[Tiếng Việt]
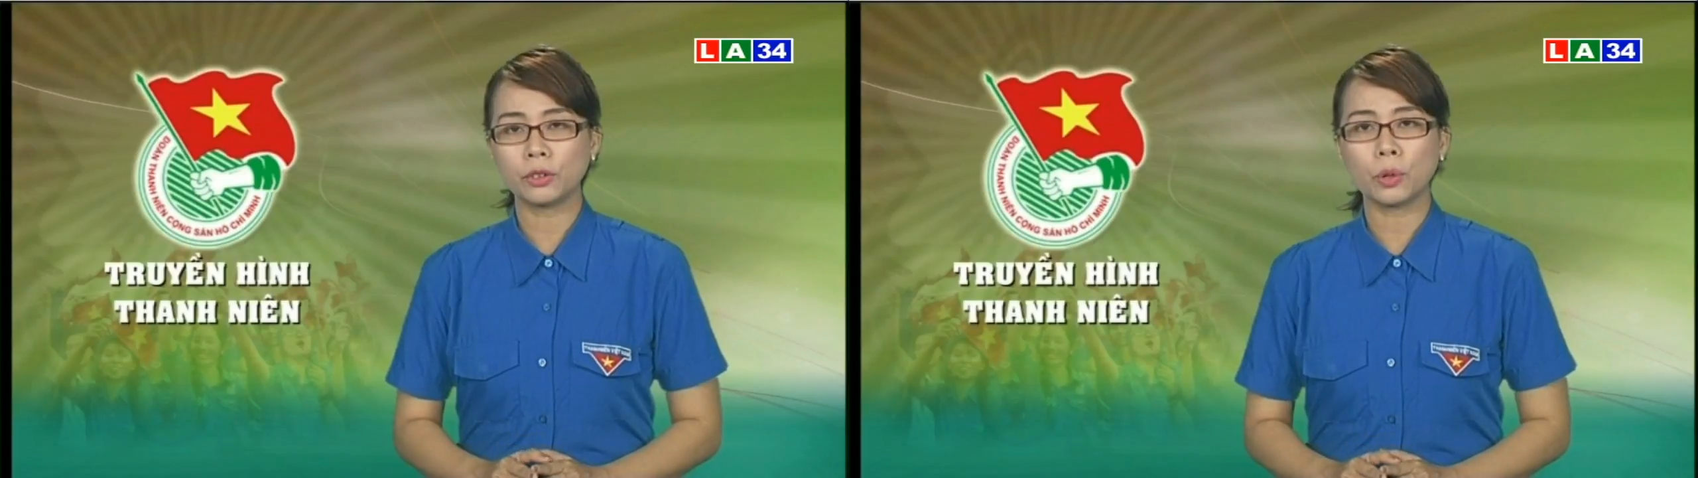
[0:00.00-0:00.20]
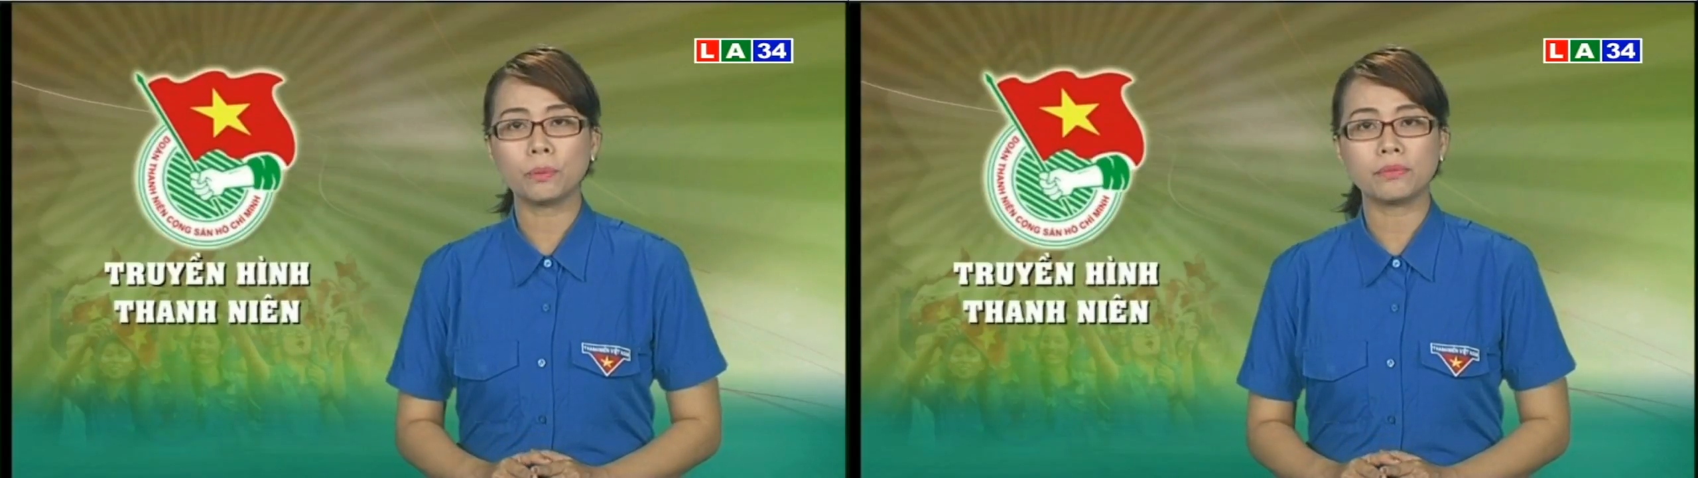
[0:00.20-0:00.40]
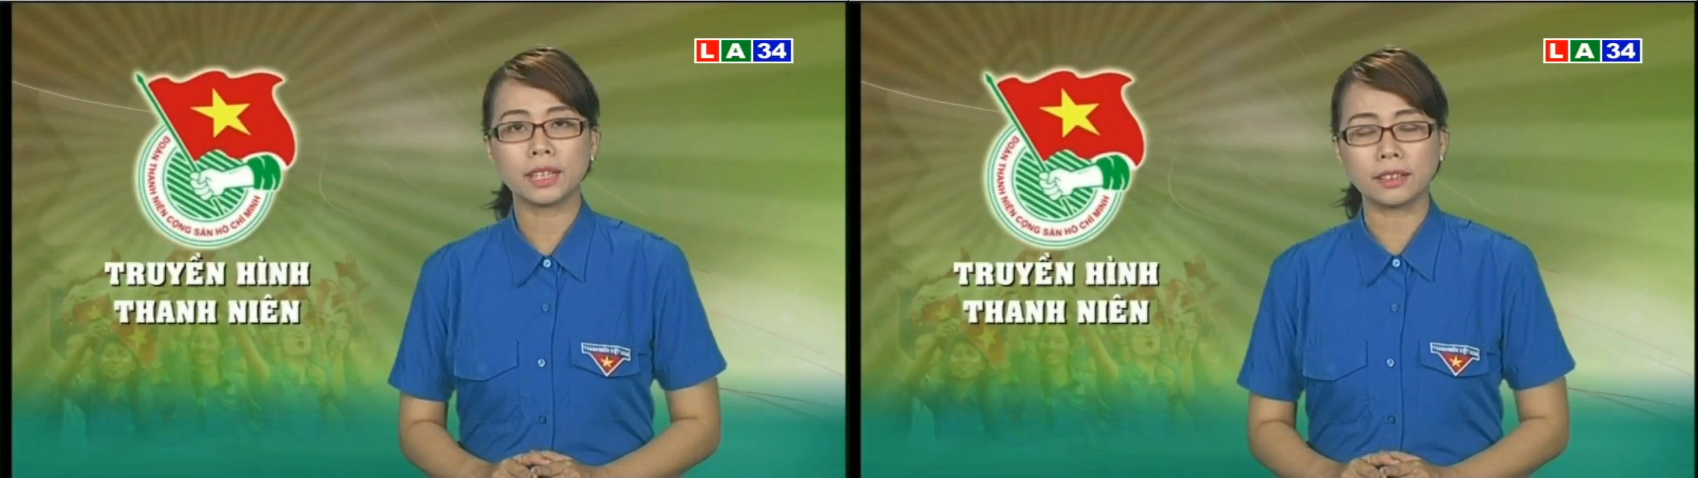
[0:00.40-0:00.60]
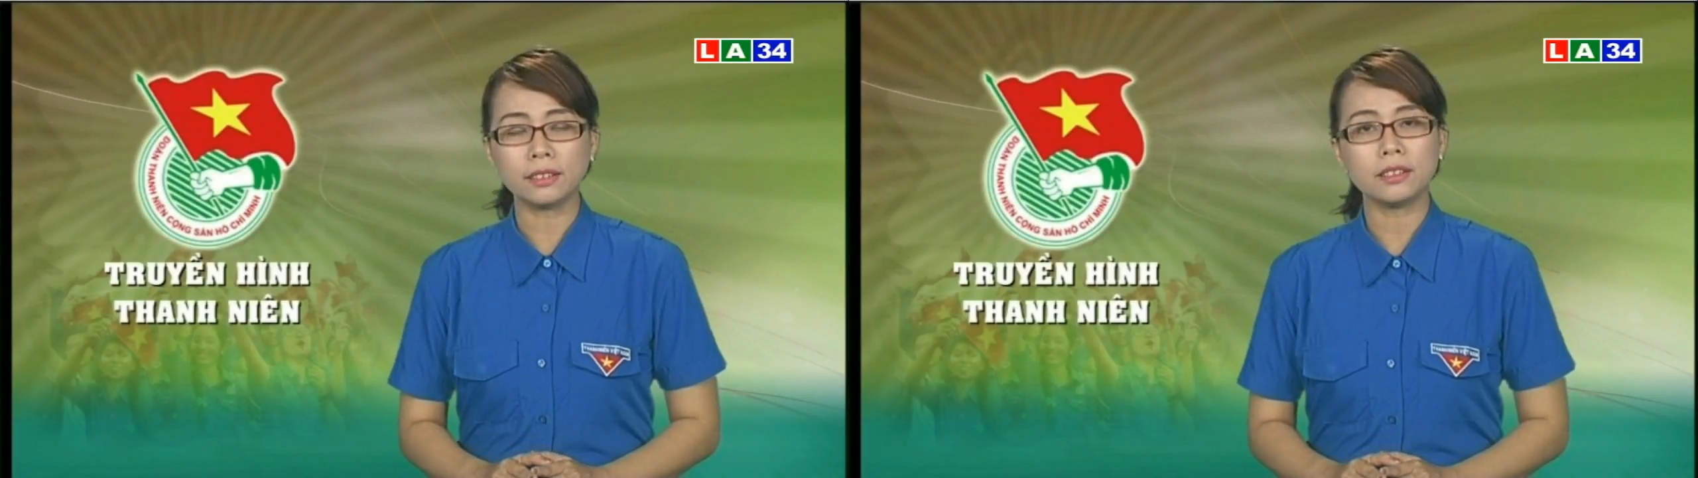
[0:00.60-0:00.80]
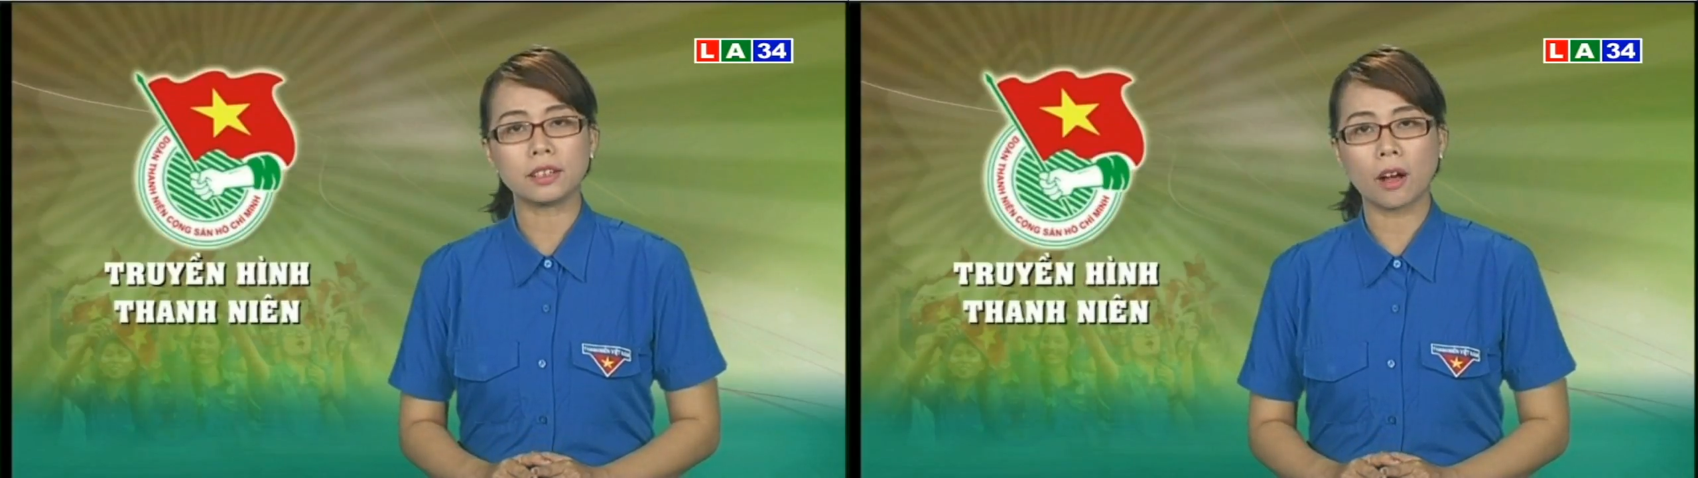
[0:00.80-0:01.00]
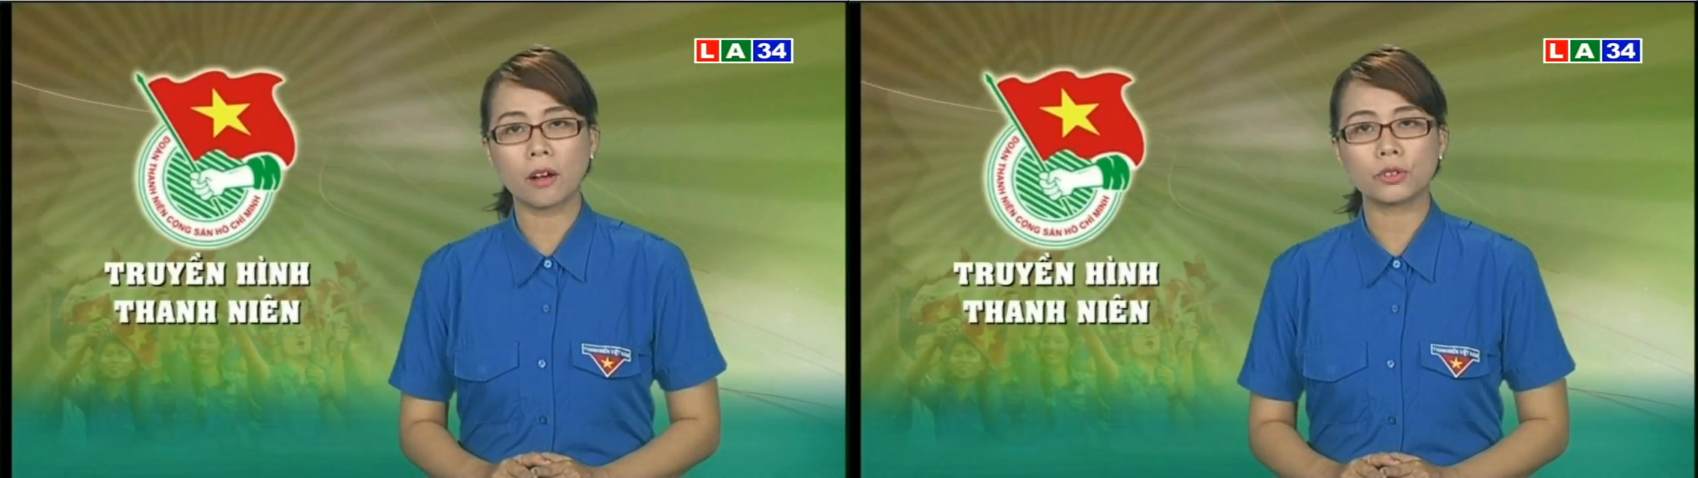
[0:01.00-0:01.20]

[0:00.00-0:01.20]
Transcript: dung những người con